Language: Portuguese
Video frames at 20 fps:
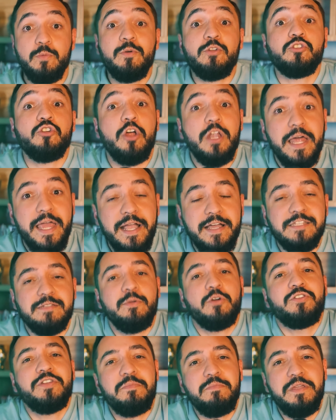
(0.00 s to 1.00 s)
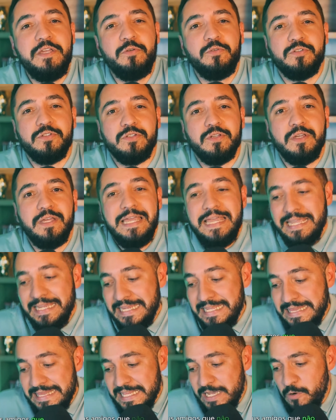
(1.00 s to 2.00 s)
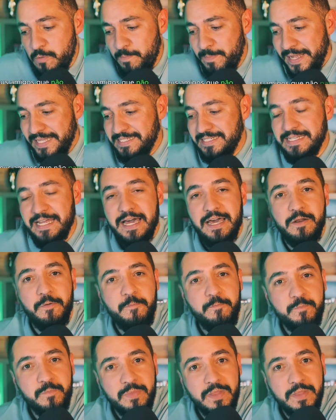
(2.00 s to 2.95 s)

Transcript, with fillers: meus colegas, meus amigos, que não passaram.